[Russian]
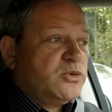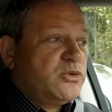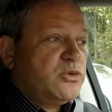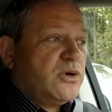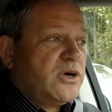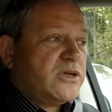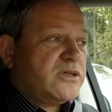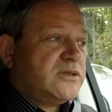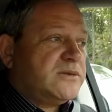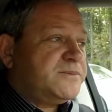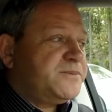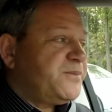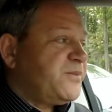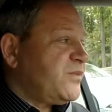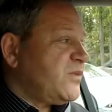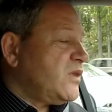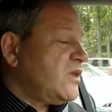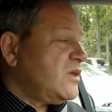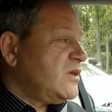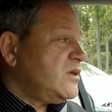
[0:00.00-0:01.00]
кулуарно,
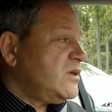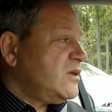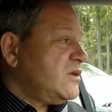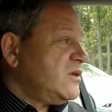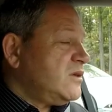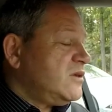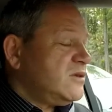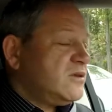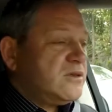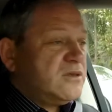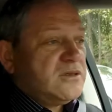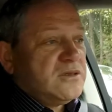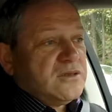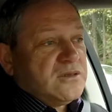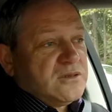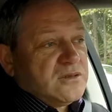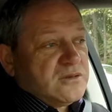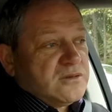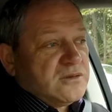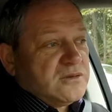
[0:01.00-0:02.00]

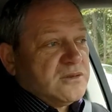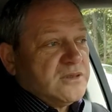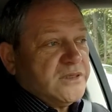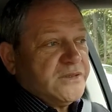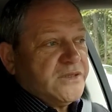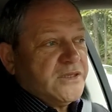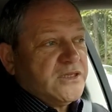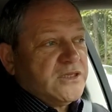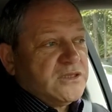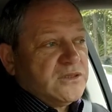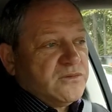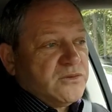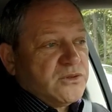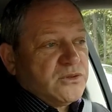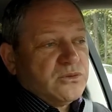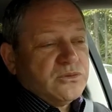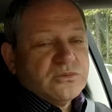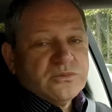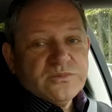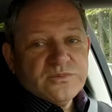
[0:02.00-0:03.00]
и э, это не на
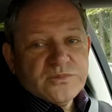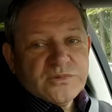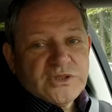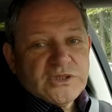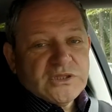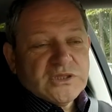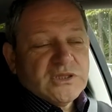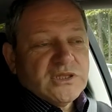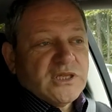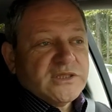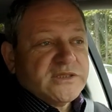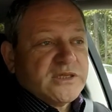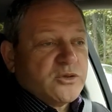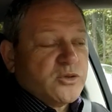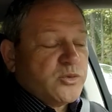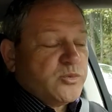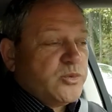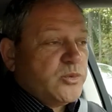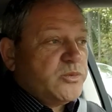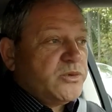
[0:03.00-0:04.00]
виду, не на
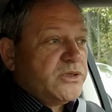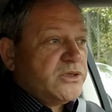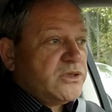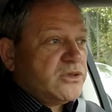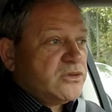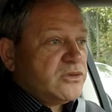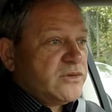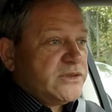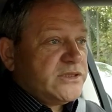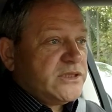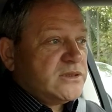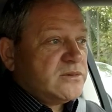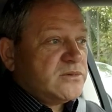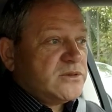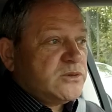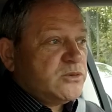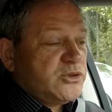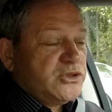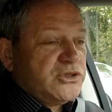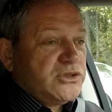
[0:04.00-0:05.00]
глазах у публики, но во
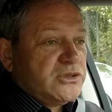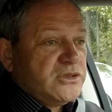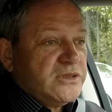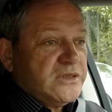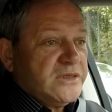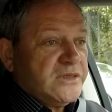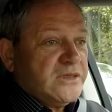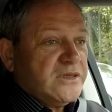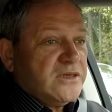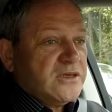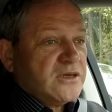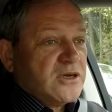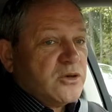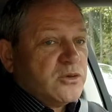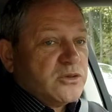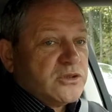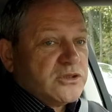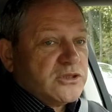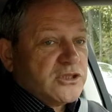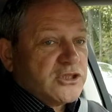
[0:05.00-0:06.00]
всяком случае
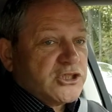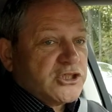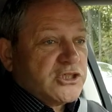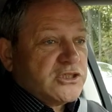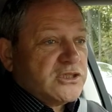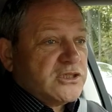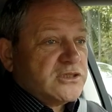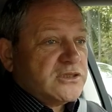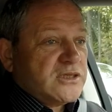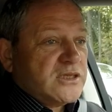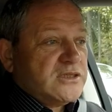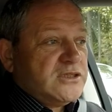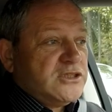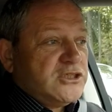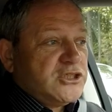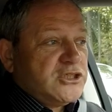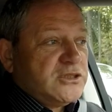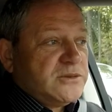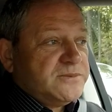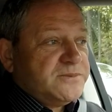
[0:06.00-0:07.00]
какое-то совершенно
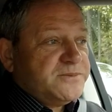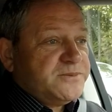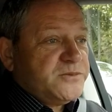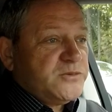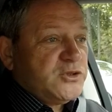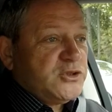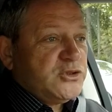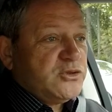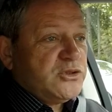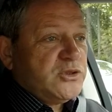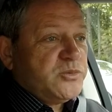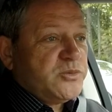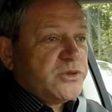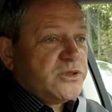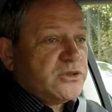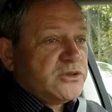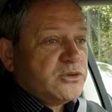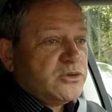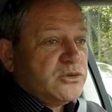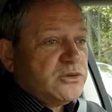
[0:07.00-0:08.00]
затишье, ничего не
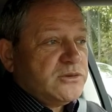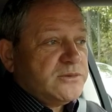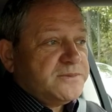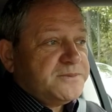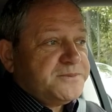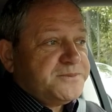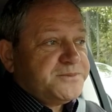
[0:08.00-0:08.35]
происходит.